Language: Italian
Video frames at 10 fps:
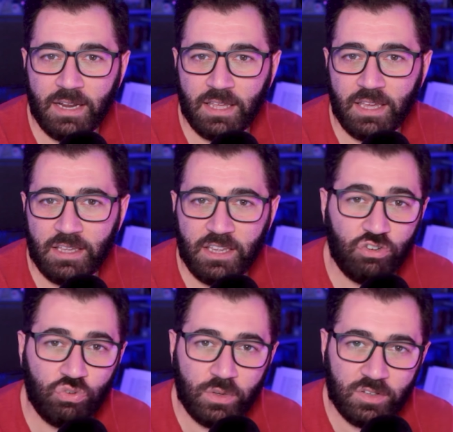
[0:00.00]
che
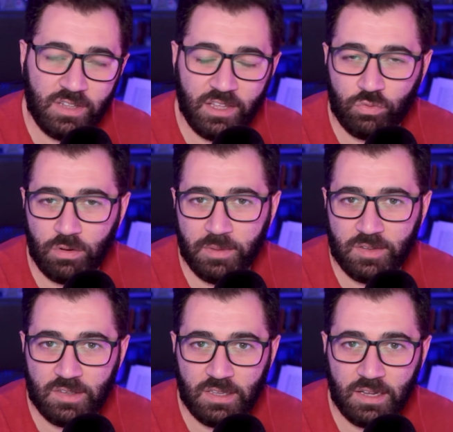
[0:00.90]
Yeshua stesso, il
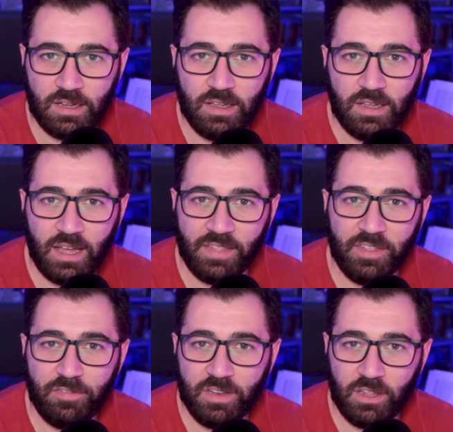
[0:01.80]
Messia, ha
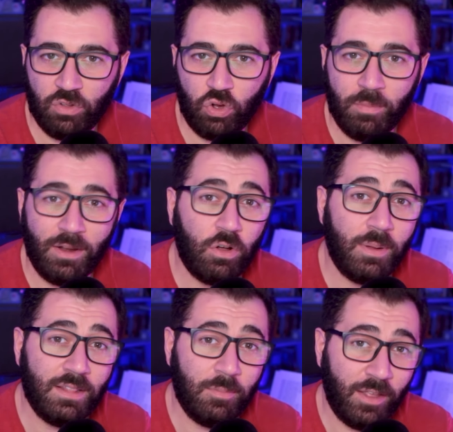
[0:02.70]
definito come il
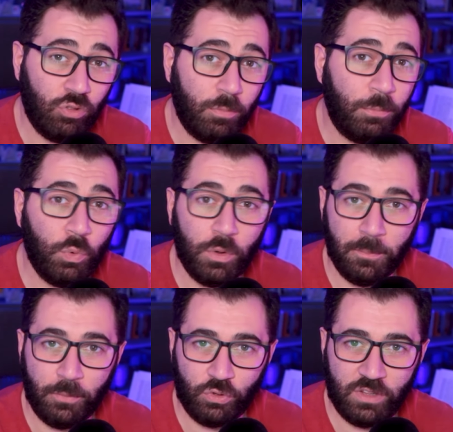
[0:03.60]
comandamento più
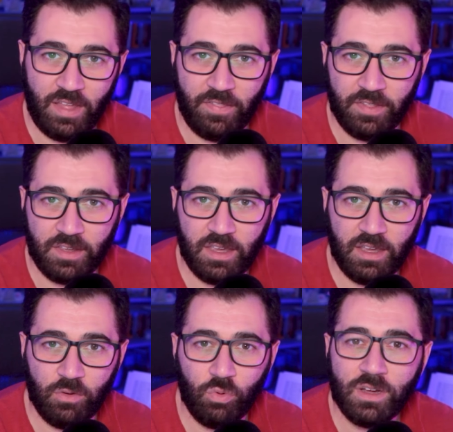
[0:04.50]
importante che
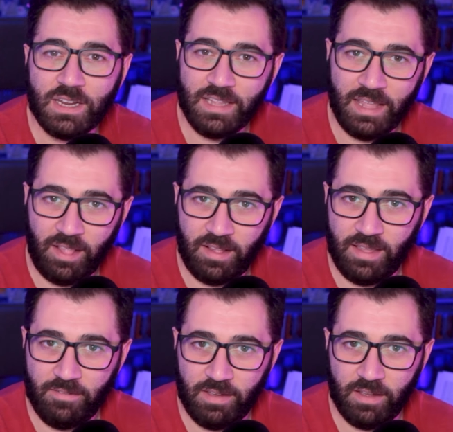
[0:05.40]
un credente
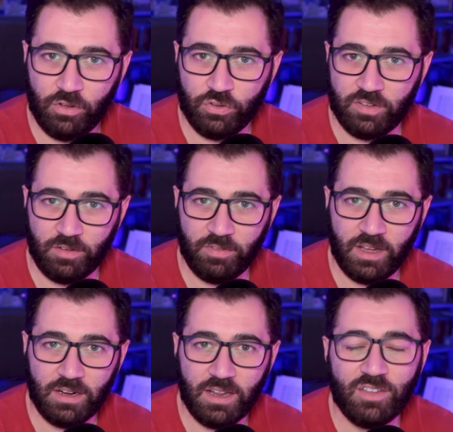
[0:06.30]
deve
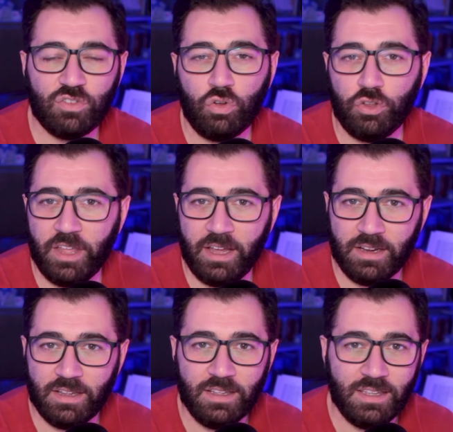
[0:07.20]
osservare,
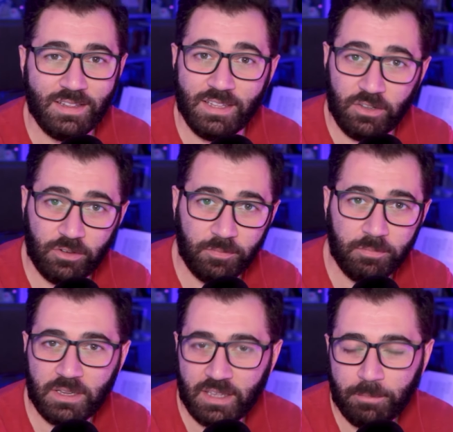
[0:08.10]
ascoltare Dio,
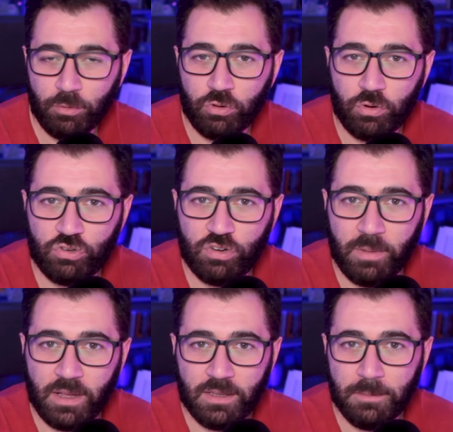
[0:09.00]
perché appunto lo
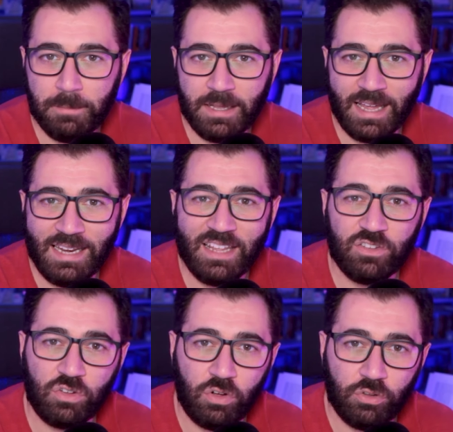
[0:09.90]
Shema implica
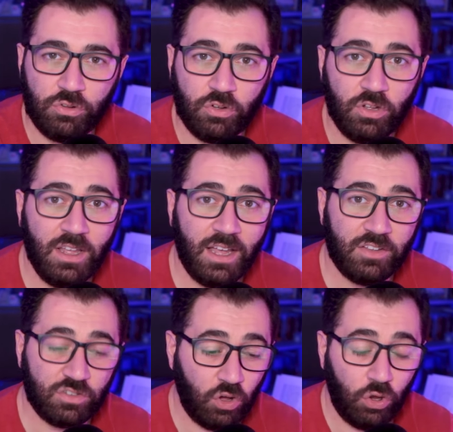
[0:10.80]
l'ascolto
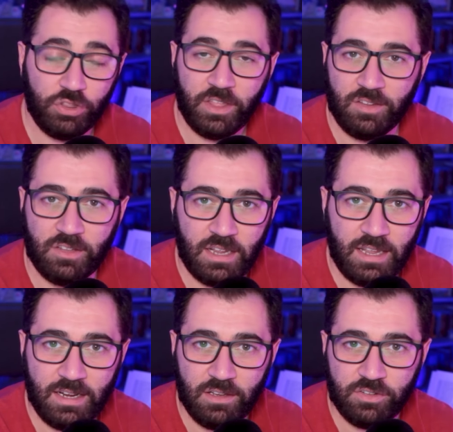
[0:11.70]
Ascolta
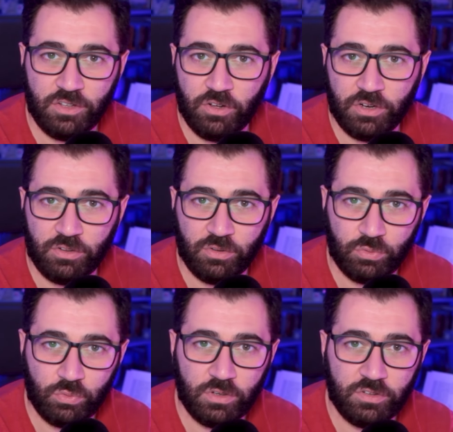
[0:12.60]
Israele, il Signore è Dio
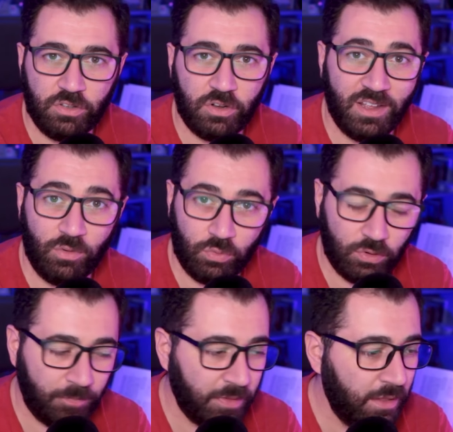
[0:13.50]
tuo, il Signore è uno.